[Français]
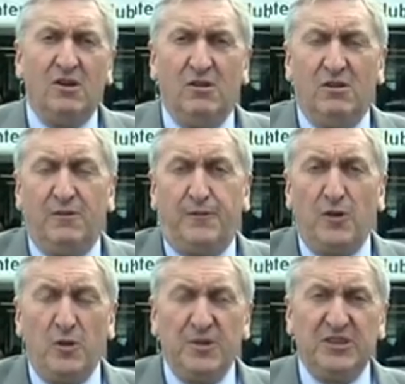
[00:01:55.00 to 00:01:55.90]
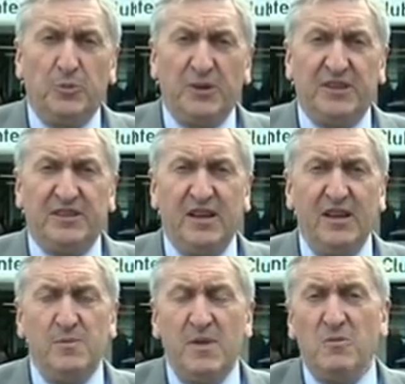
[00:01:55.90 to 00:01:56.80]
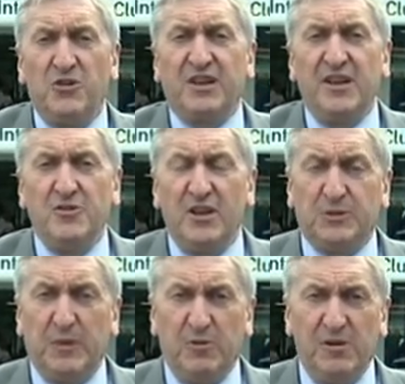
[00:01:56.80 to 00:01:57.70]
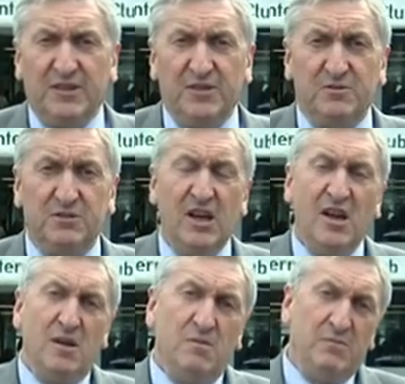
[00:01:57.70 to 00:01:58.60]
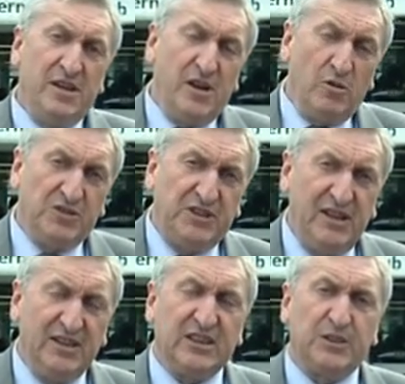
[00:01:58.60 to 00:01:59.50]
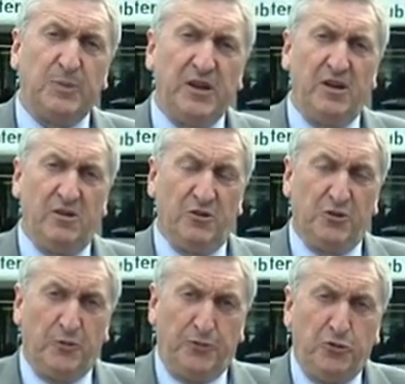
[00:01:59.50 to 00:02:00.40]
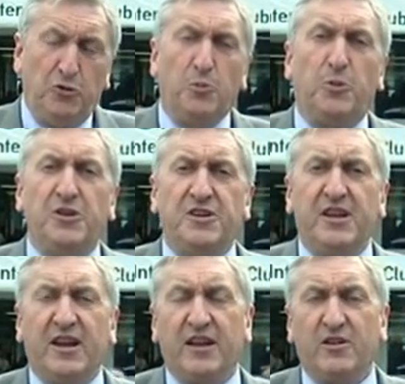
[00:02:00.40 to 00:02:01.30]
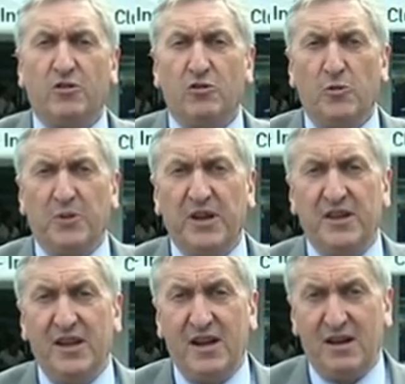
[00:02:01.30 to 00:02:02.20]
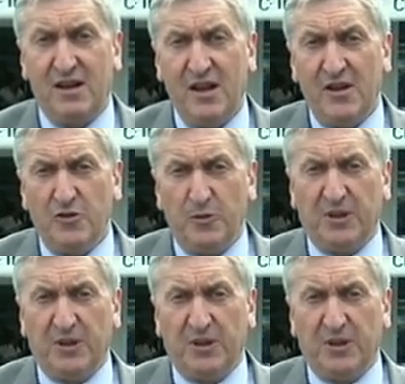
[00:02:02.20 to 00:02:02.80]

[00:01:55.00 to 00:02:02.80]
euh, flamber ce prix des céréales et même entraîne de la spéculation. Mais il y a aussi les aspects euh, de future politique agricole européenne. Et là, notre